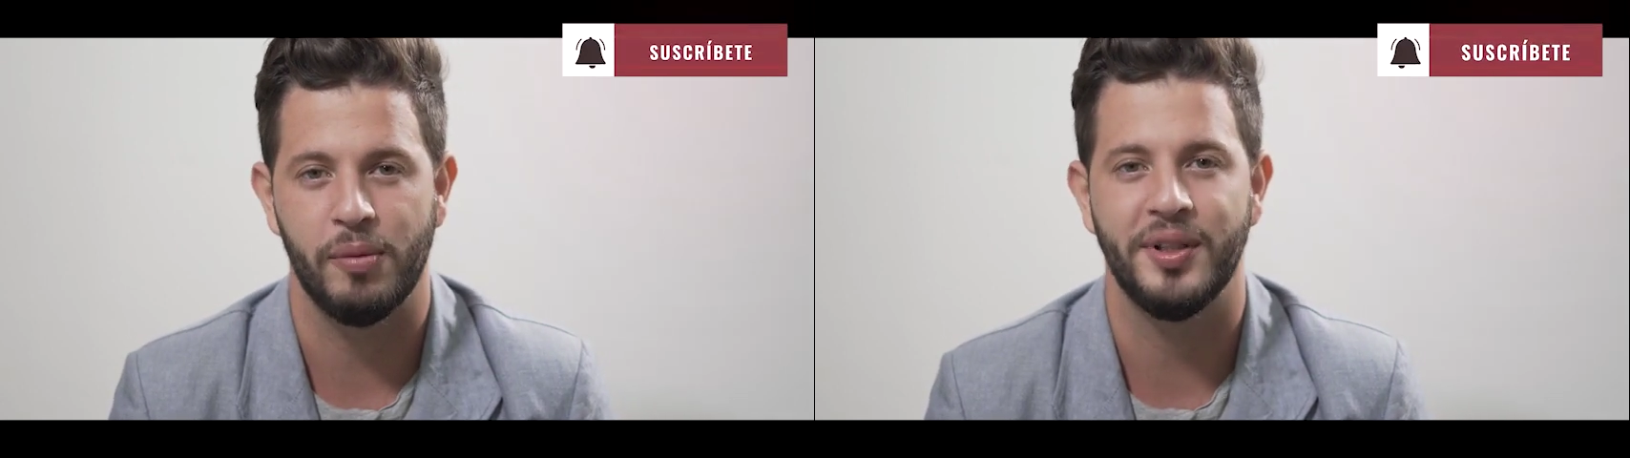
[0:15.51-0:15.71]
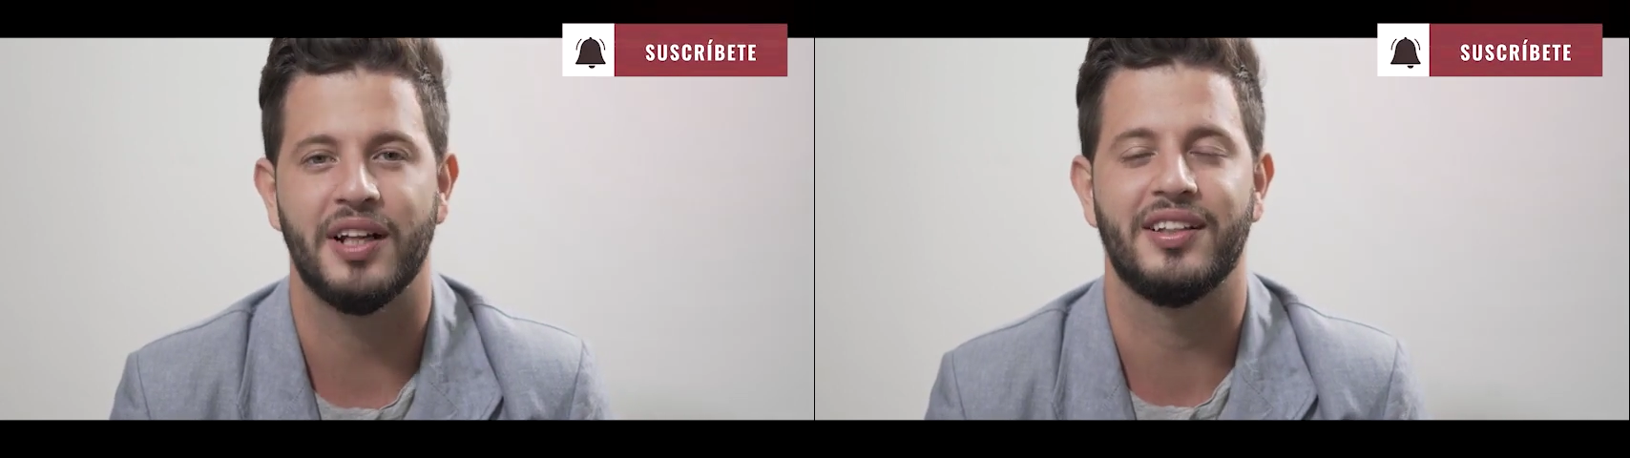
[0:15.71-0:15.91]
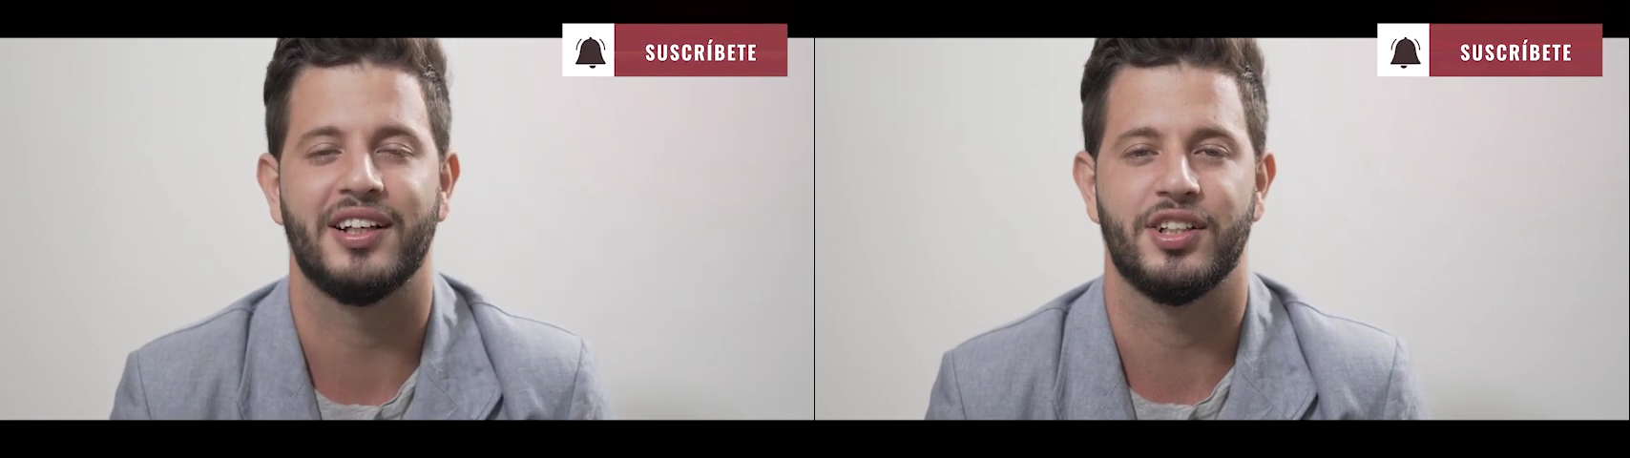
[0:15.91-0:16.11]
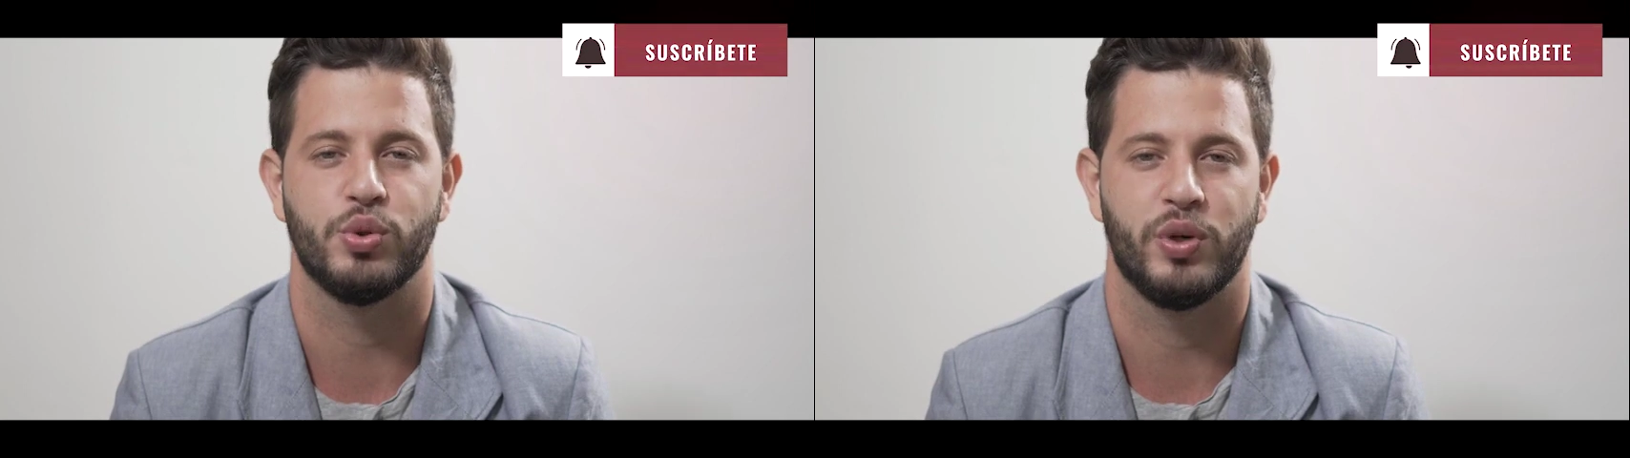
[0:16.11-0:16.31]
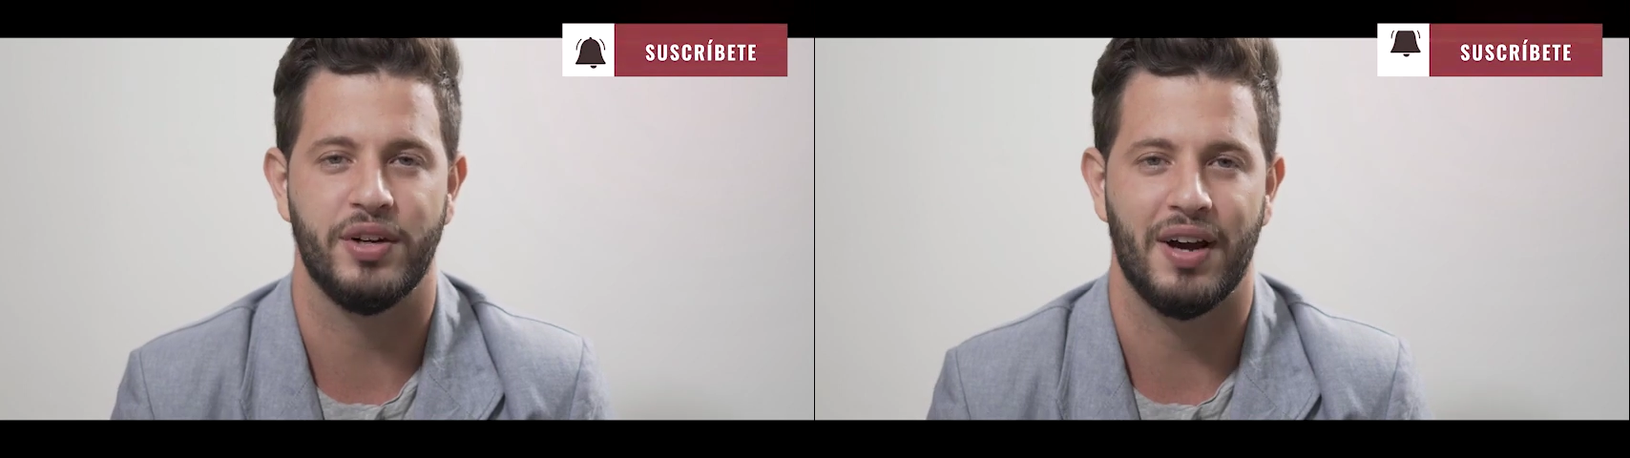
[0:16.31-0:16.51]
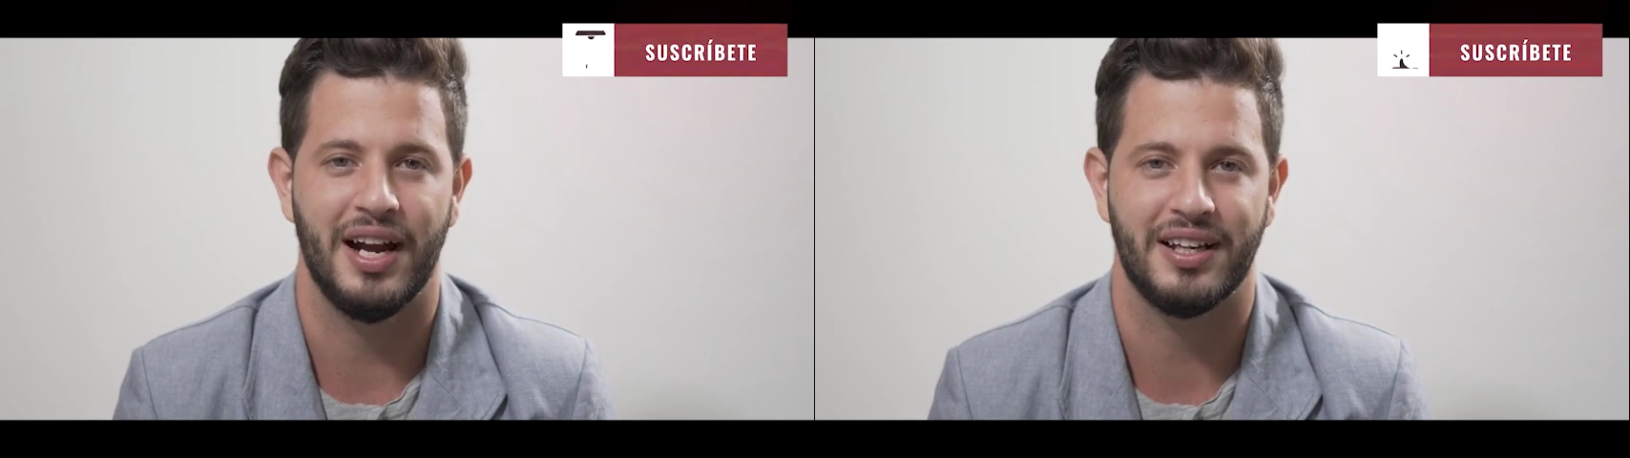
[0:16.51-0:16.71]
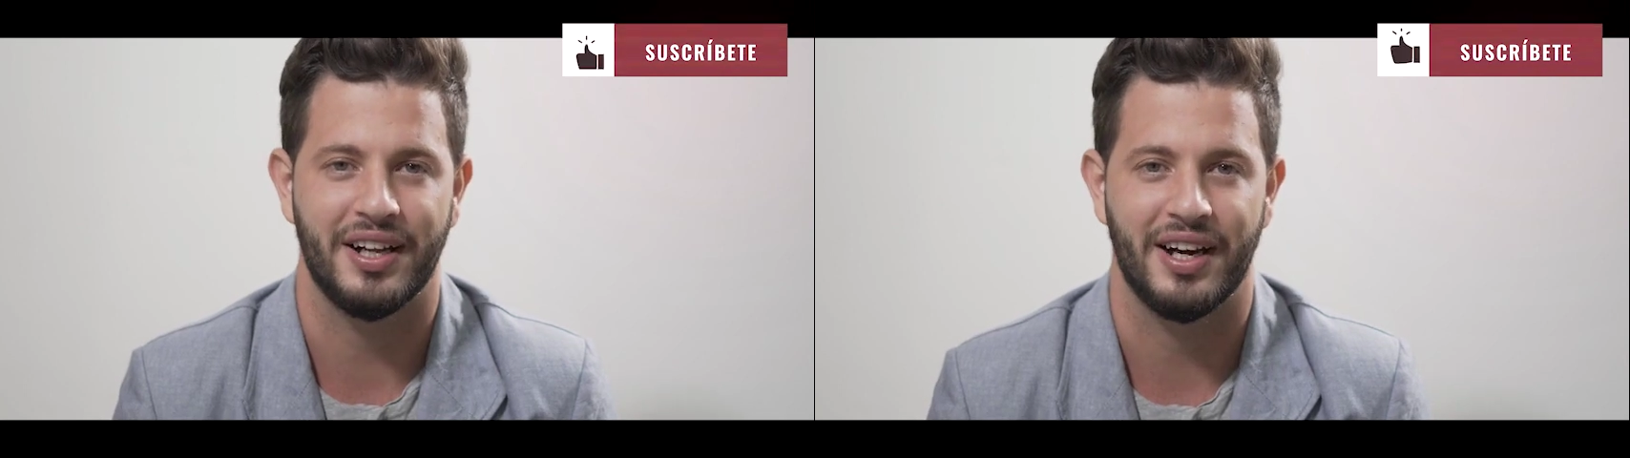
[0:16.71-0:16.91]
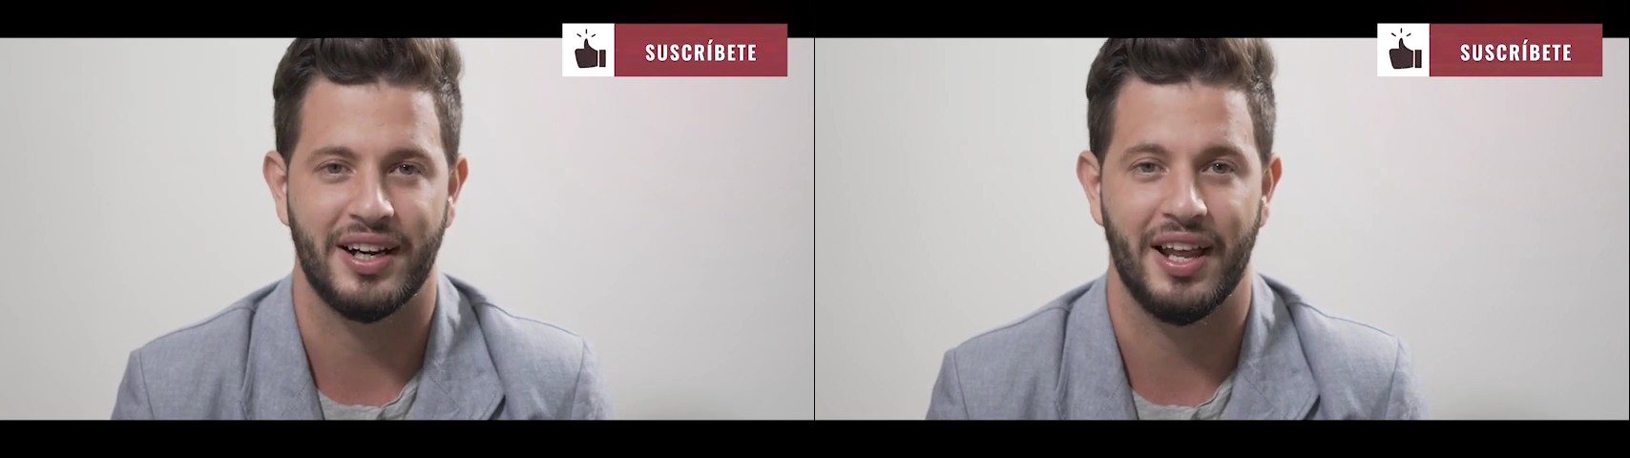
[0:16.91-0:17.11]
quiero invitarte a que te suscribas al
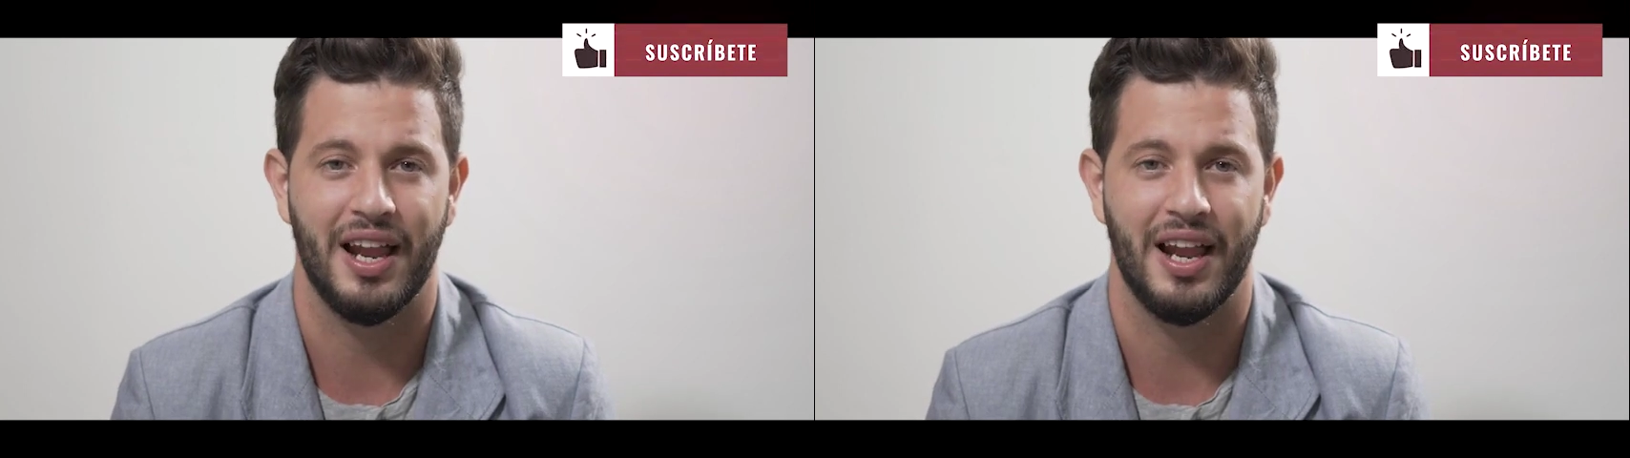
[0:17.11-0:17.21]
canal,